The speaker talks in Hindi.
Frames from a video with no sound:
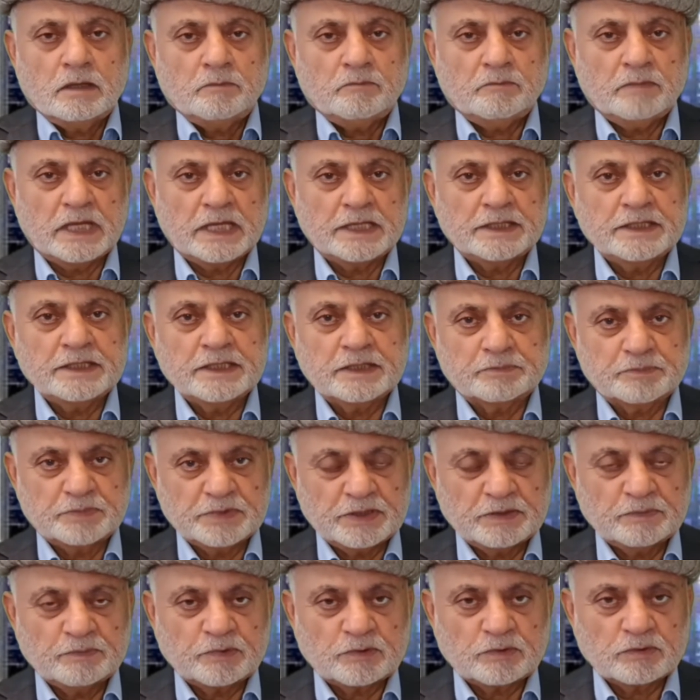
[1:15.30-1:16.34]
मैंने
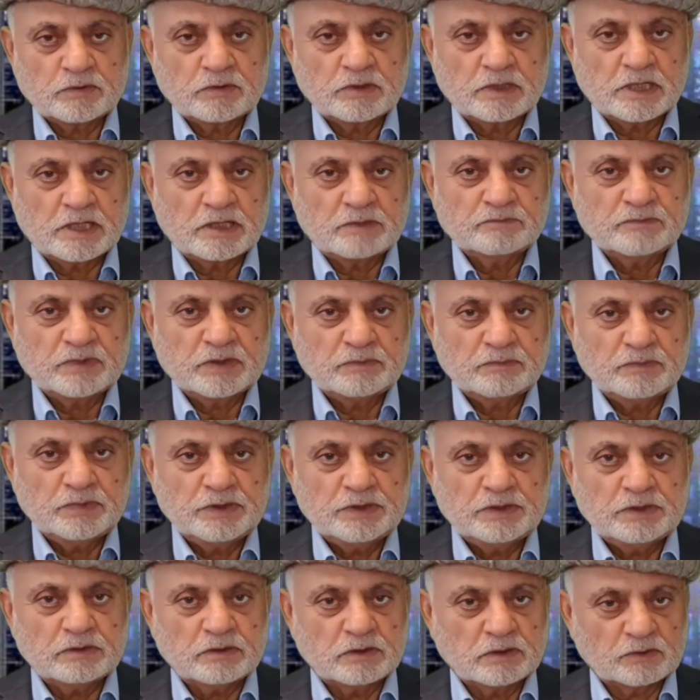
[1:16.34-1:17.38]
अपने प्रोग्राम में
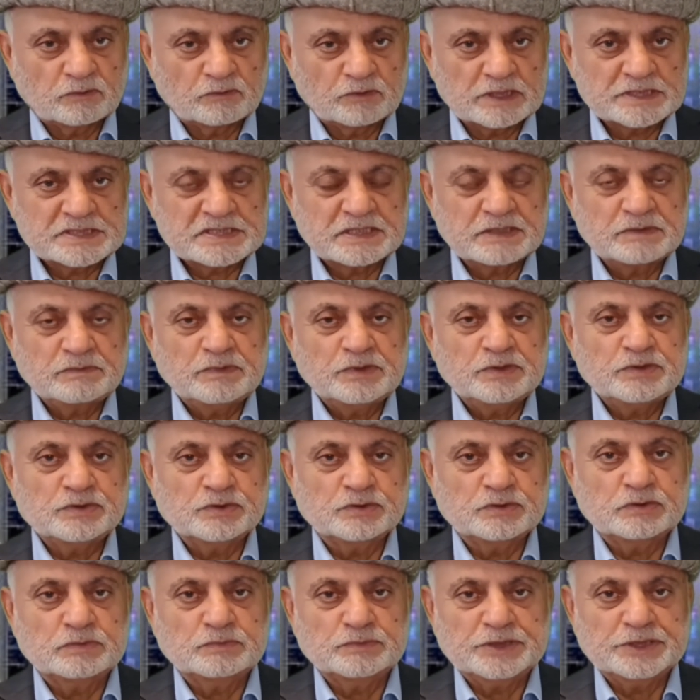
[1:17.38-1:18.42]
भी और वैसे भी
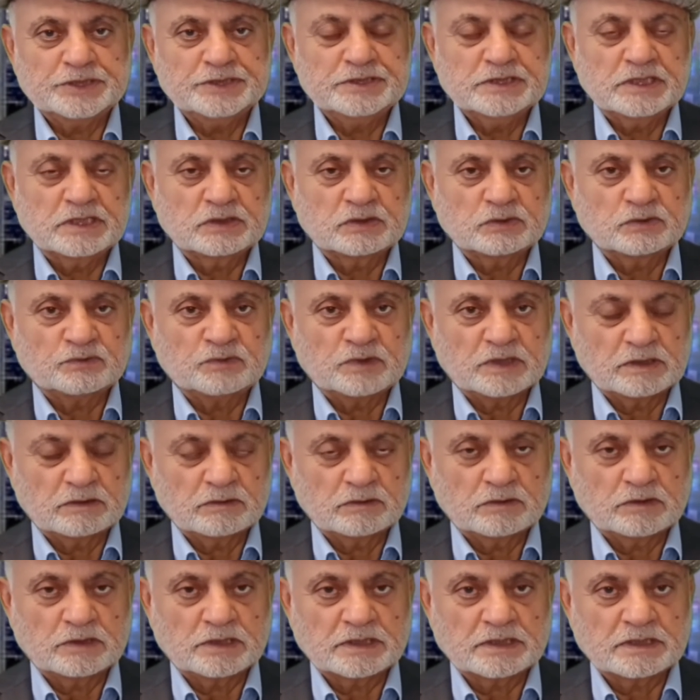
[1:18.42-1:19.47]
जो मीडिया को फॉलो
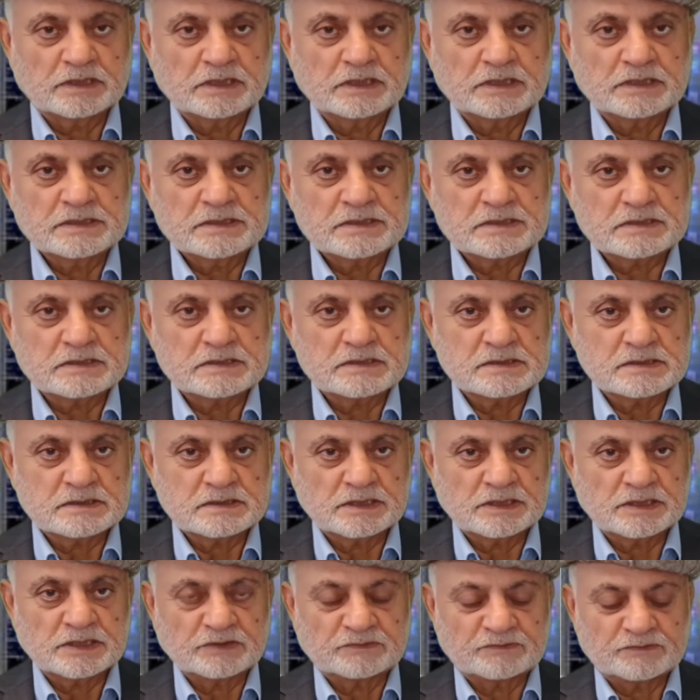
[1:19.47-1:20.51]
करते हैं इस चीज़ से
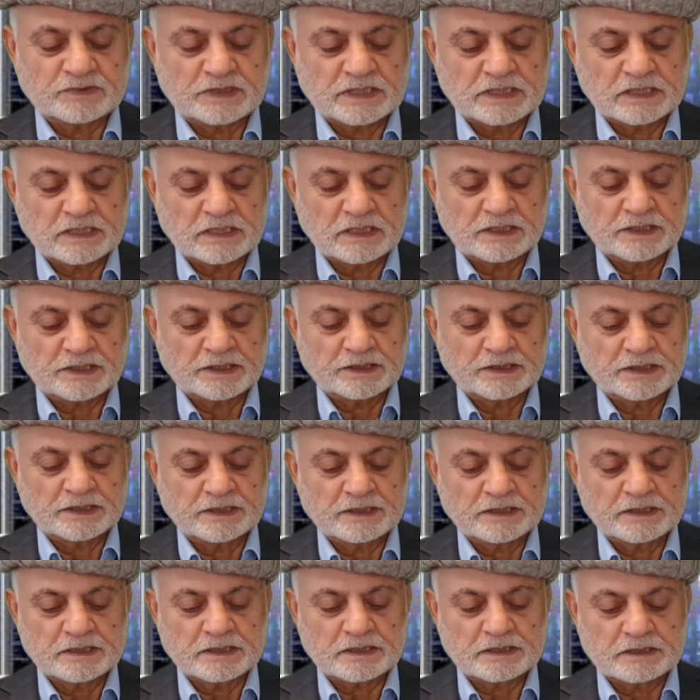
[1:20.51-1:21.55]
इतफाक़
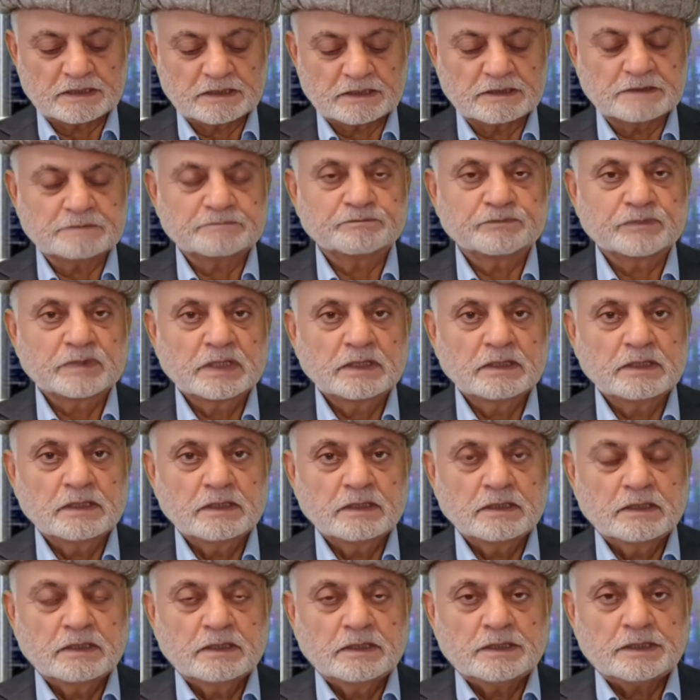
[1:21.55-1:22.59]
करेंगे कि
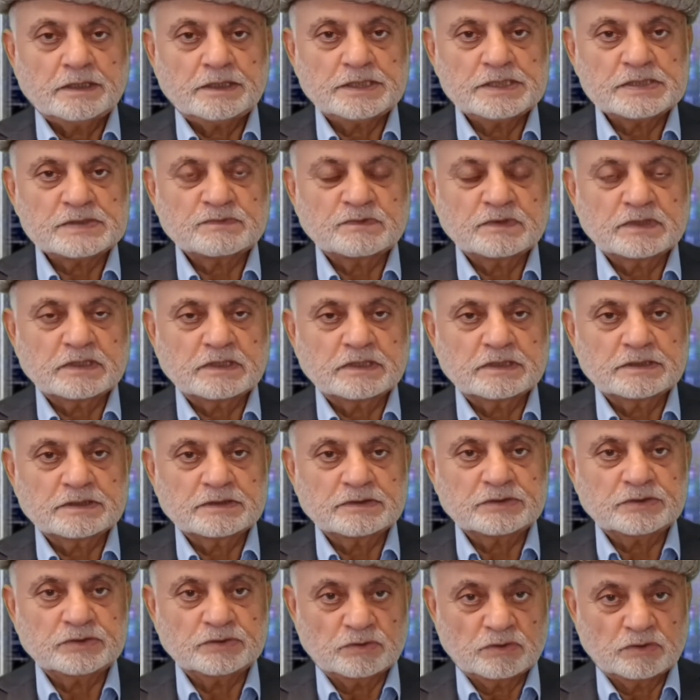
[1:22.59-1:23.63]
इस वक्त
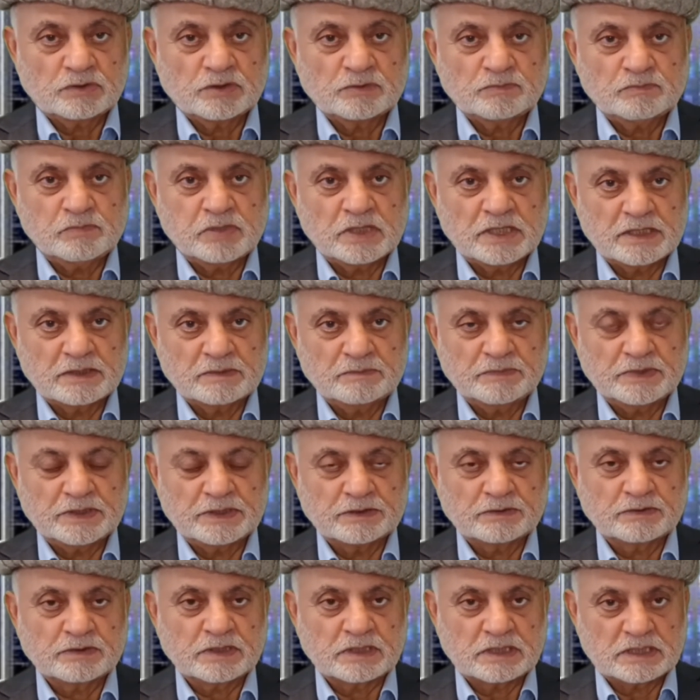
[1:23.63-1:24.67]
यूरोप भर में
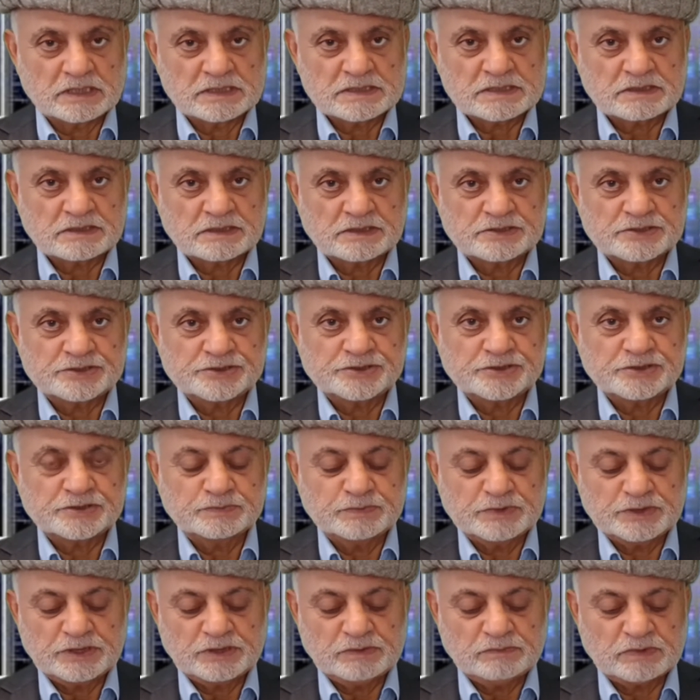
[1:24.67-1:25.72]
और ख़ासकर
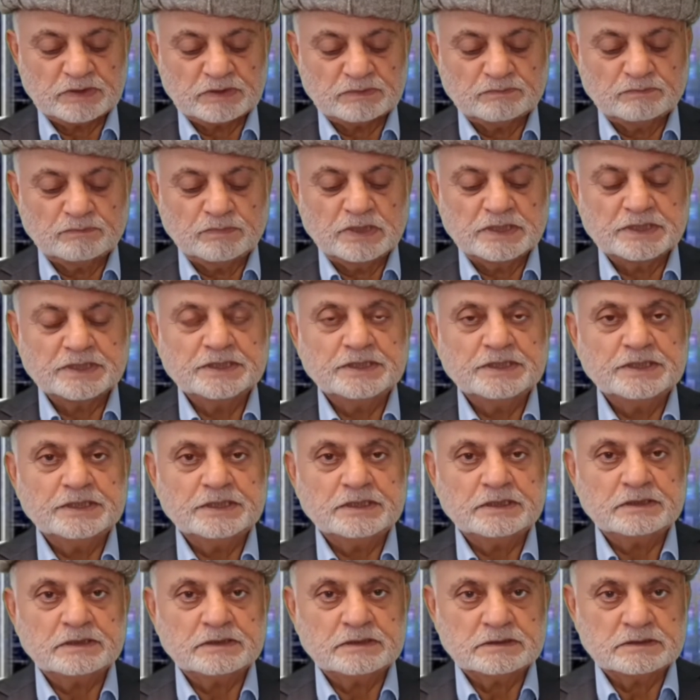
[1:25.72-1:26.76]
जर्मनी में बड़ी
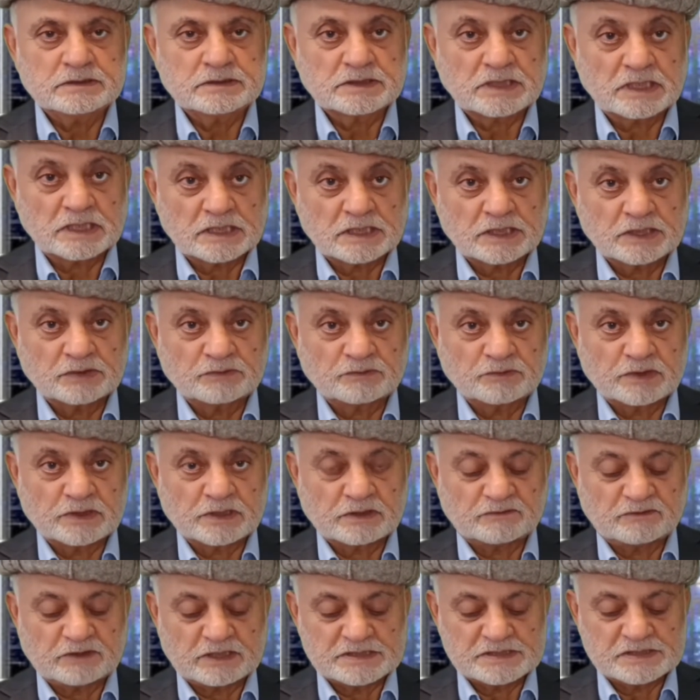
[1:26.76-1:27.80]
ताकतवर
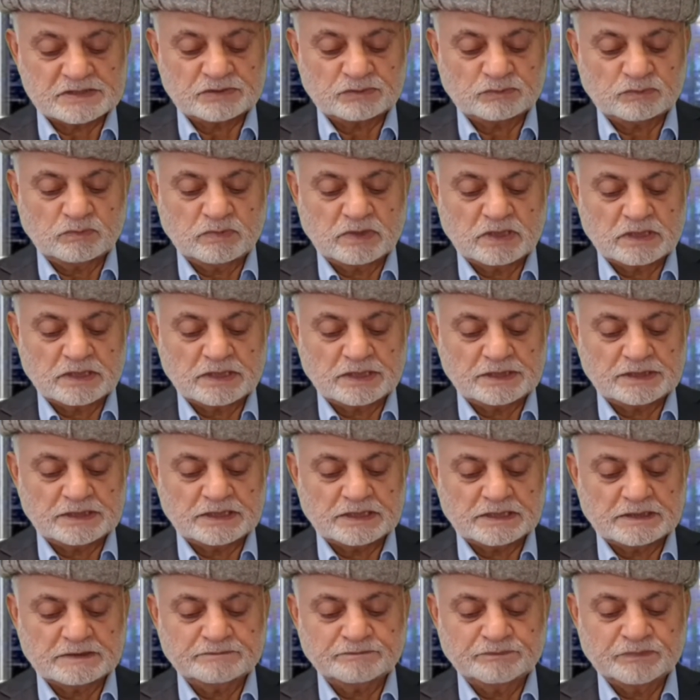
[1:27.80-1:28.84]
आवाज़ें उभर रही
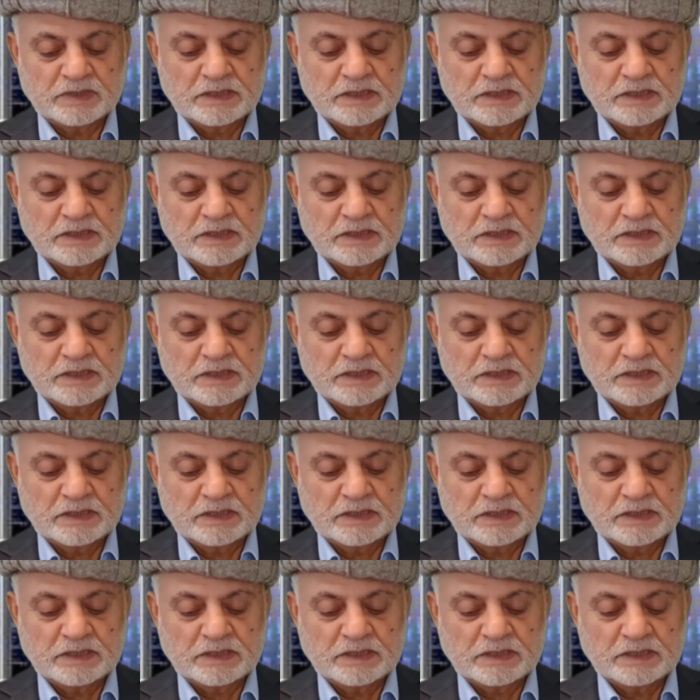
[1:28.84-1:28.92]
हैं